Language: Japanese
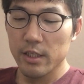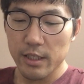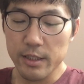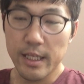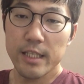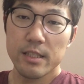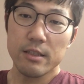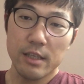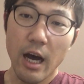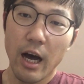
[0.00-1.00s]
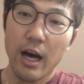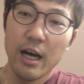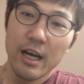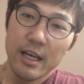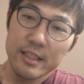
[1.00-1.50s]
でです
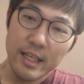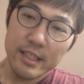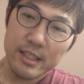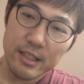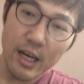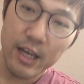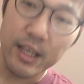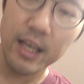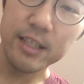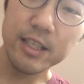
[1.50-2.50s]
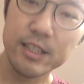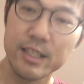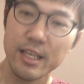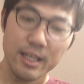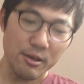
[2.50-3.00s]
がですが現実
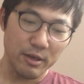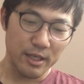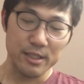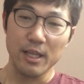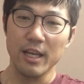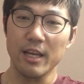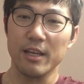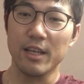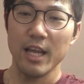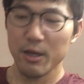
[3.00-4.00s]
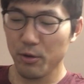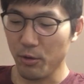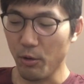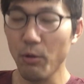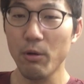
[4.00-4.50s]
的にはですね結
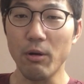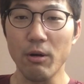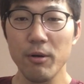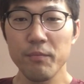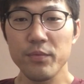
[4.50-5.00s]
構